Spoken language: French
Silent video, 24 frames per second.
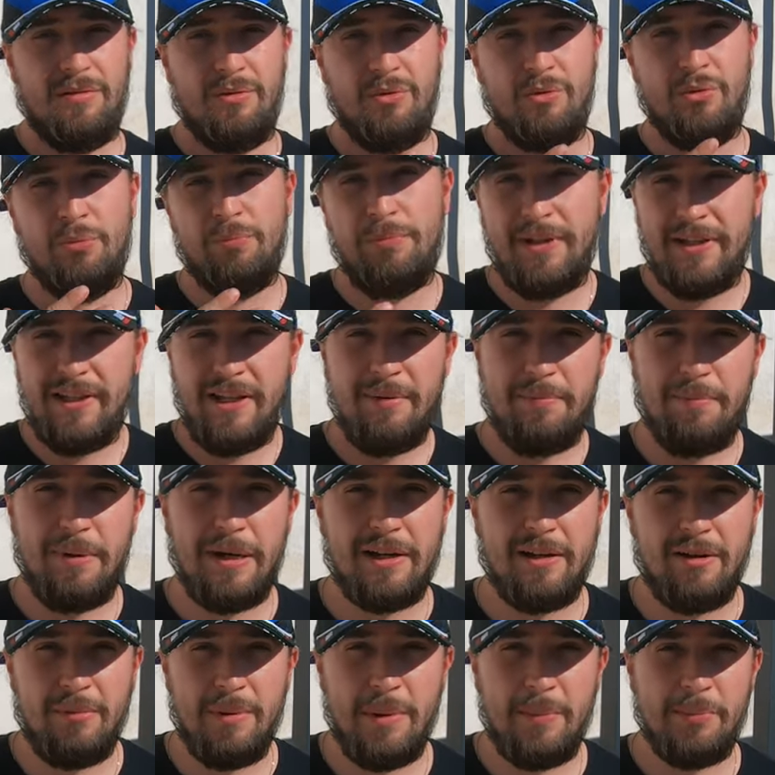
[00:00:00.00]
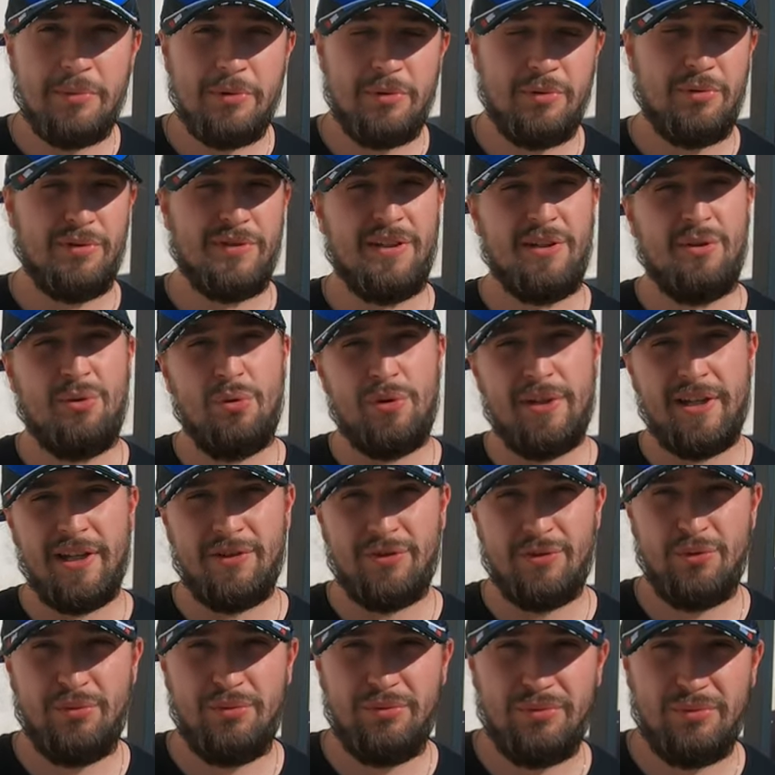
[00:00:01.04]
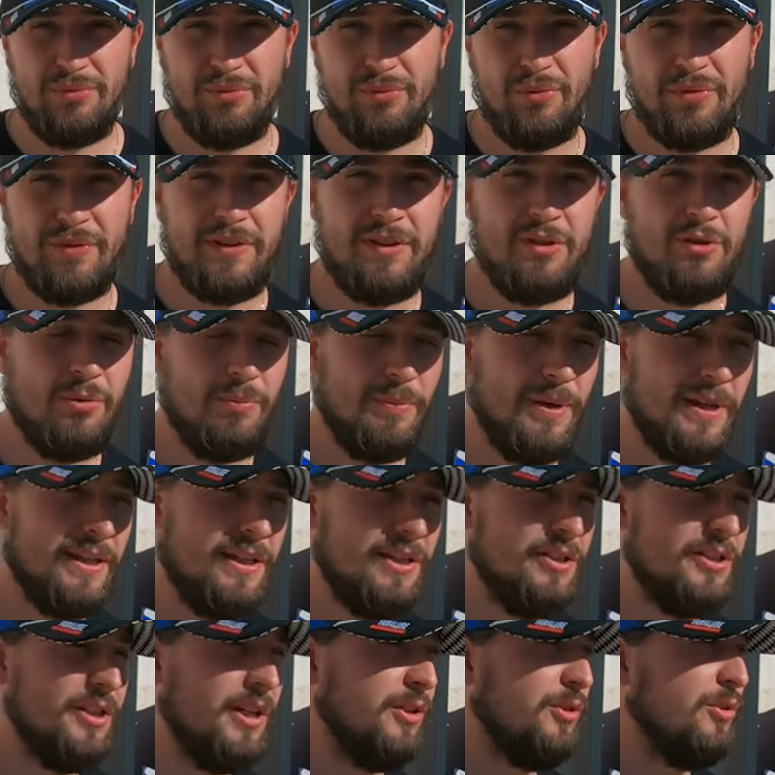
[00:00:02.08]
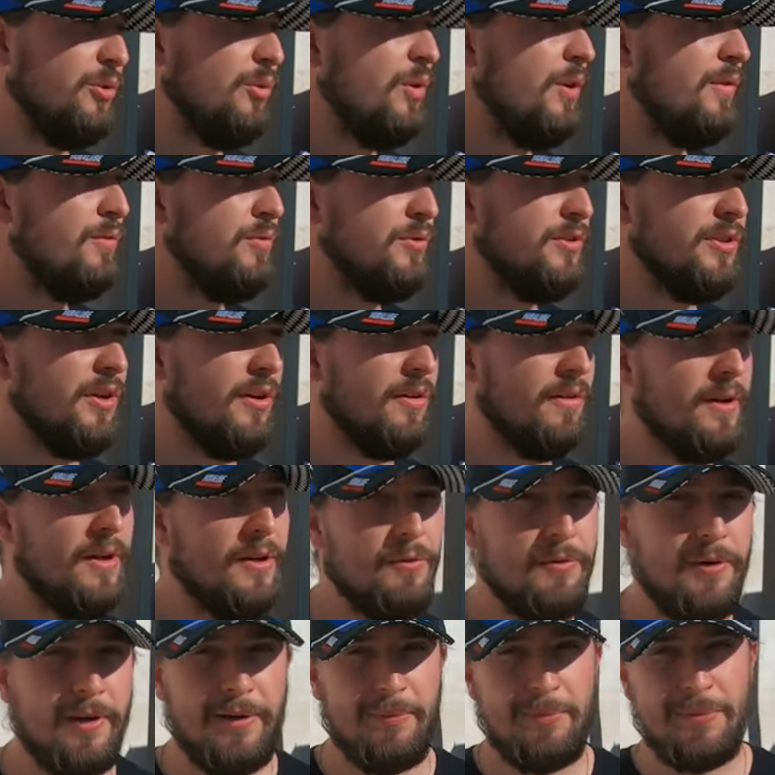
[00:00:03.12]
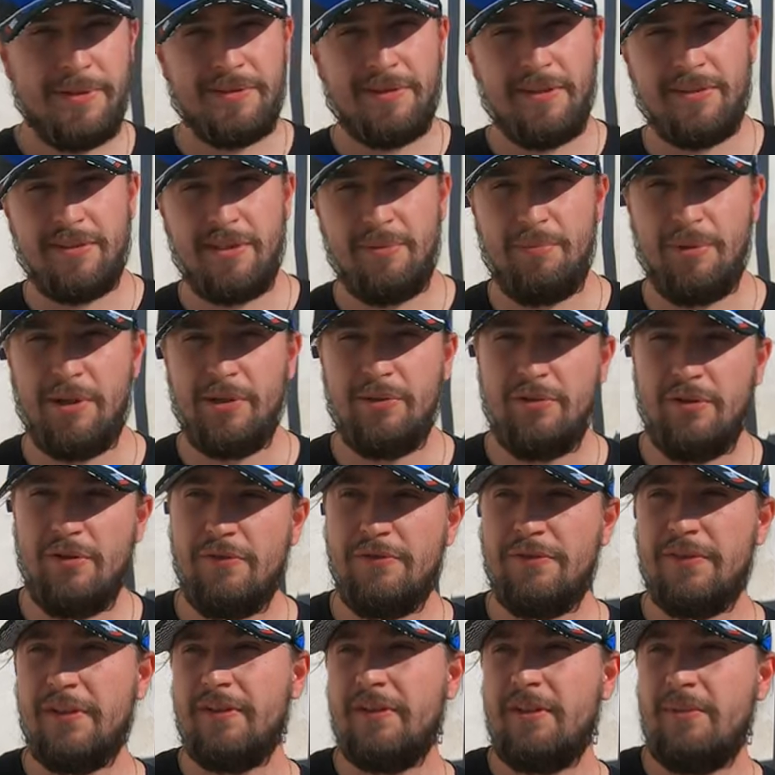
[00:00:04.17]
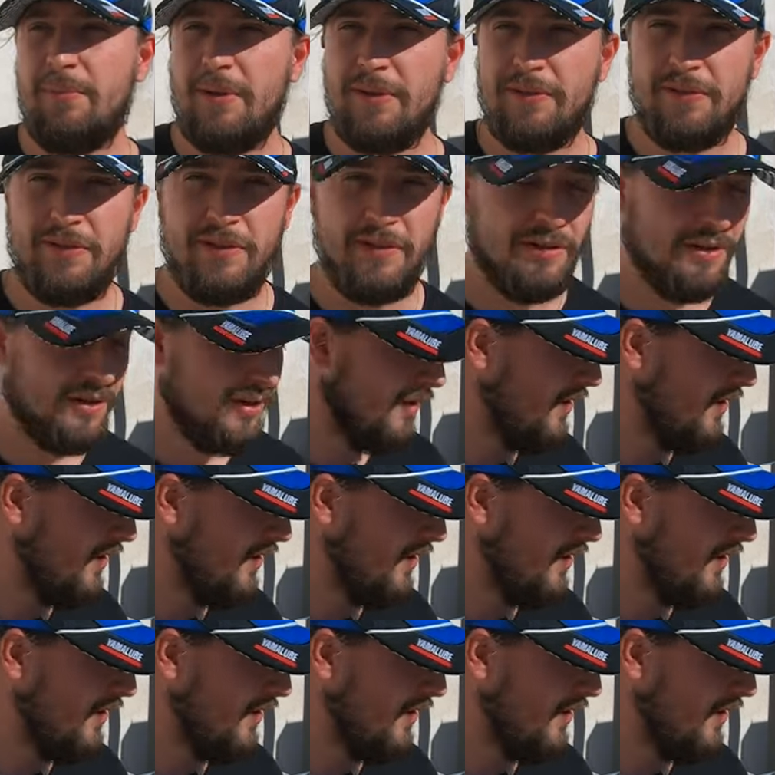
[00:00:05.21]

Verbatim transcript: n'oubliez pas quand même que c'est de l'occasion. Donc si le mec il cherche trop à vous dire ouais ouais mais ça c'est pas neuf, ça c'est pas si.